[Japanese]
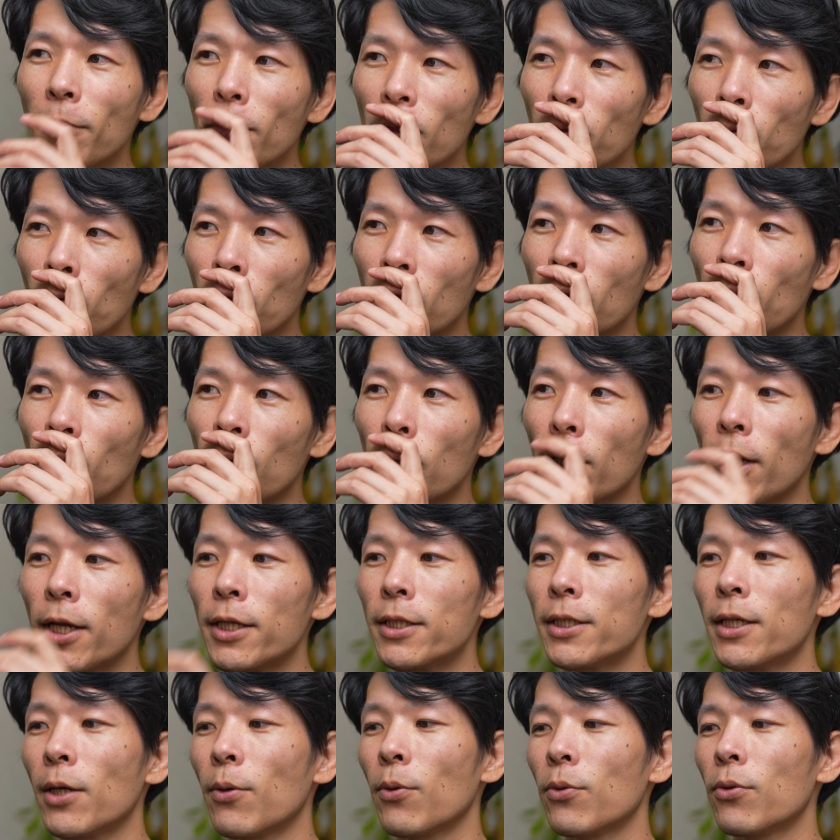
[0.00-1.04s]
とっても大
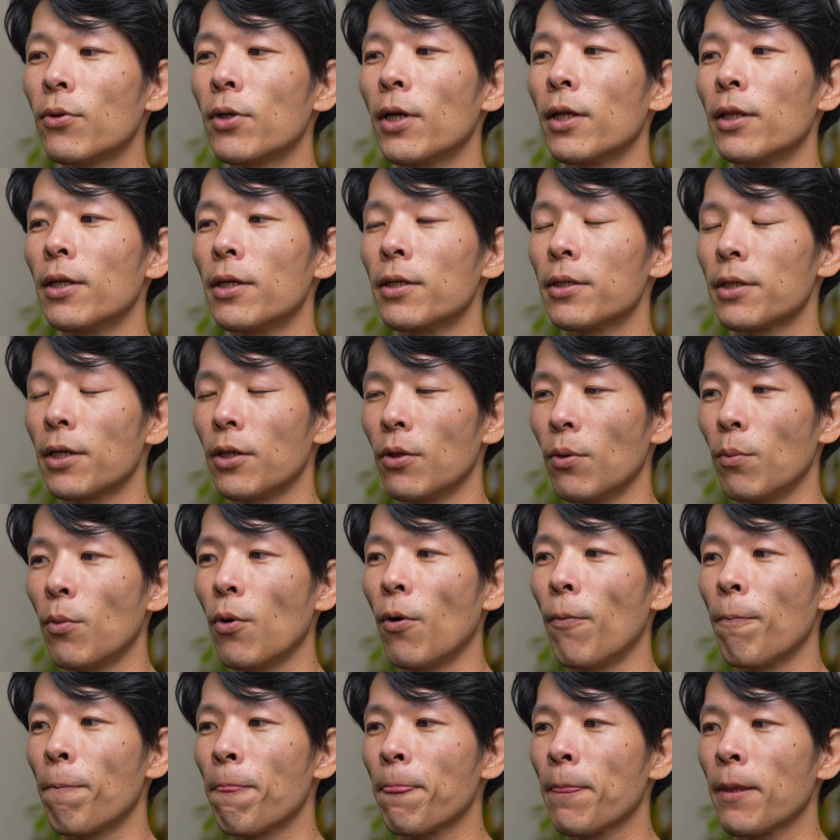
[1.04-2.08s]
事なことなんですけど
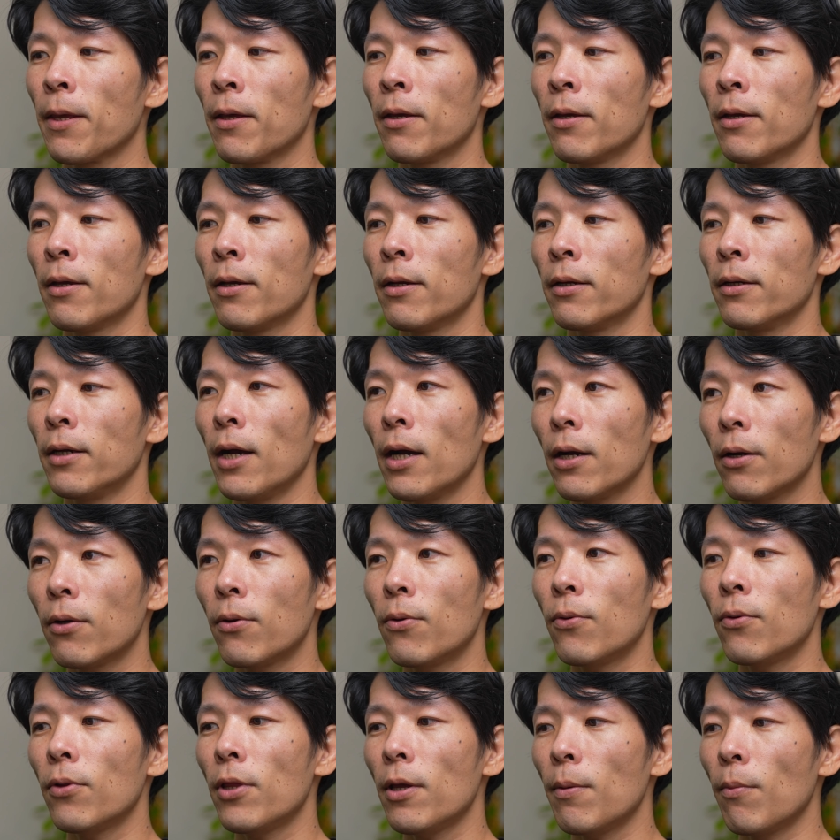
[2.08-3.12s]
も、学
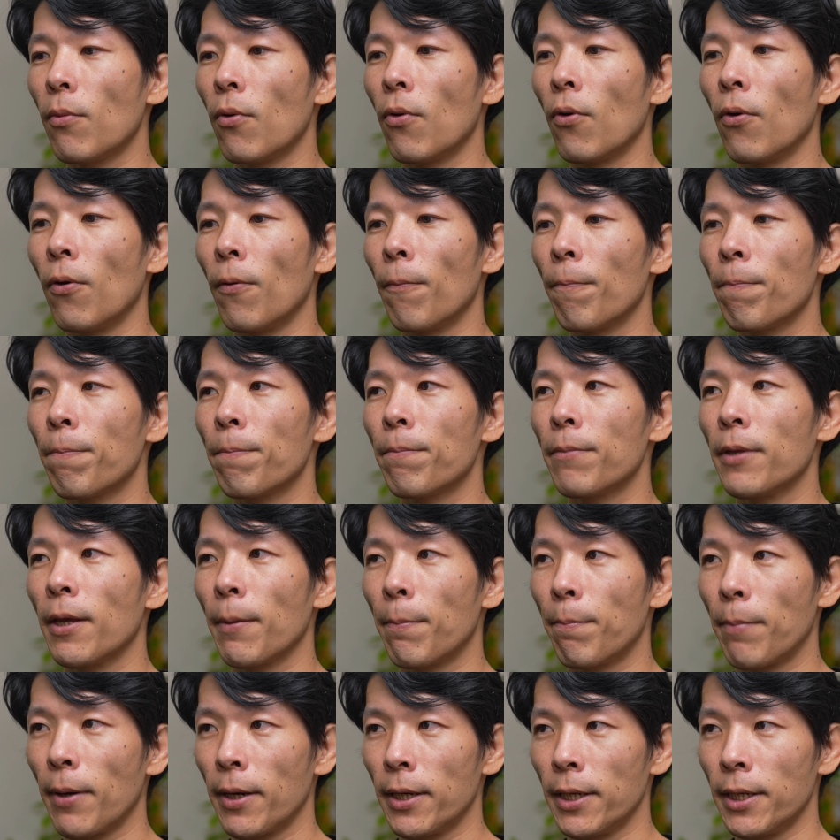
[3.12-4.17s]
校でも、
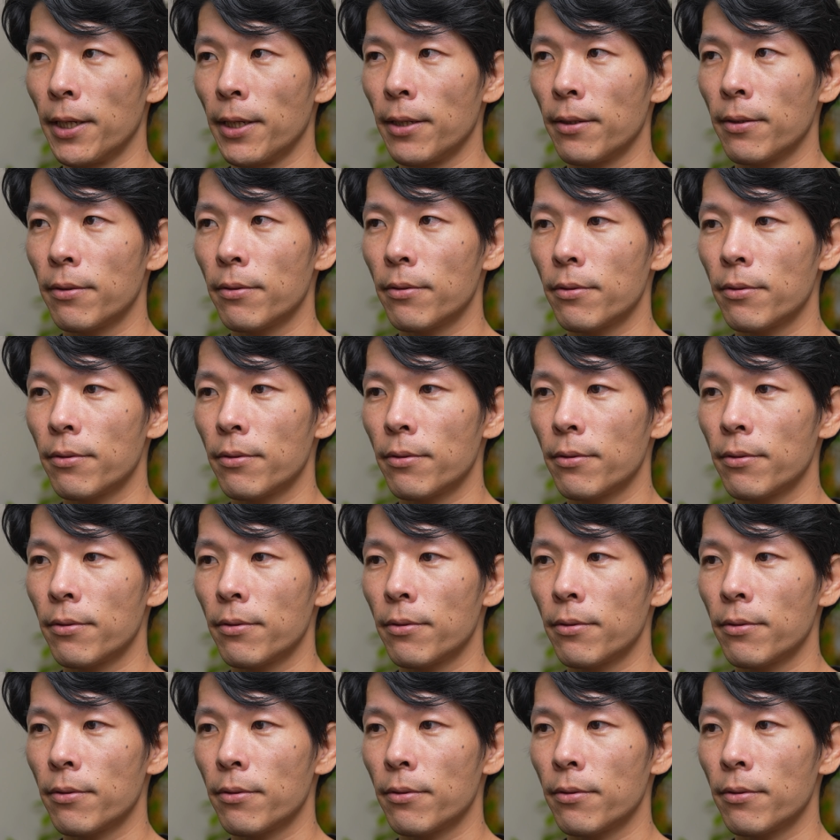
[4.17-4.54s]
やっぱり、